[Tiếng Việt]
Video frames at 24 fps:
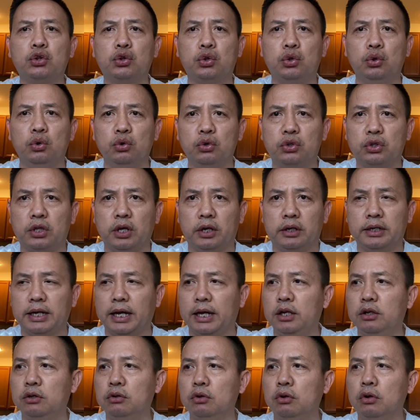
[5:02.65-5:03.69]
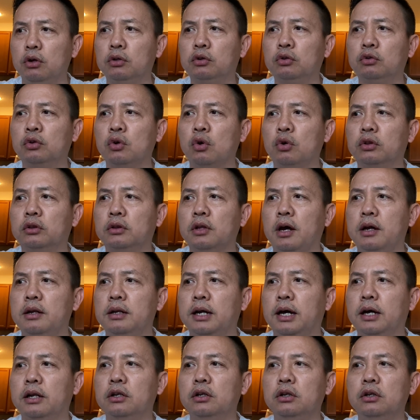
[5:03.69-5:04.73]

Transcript: chương trình này, nó có tên là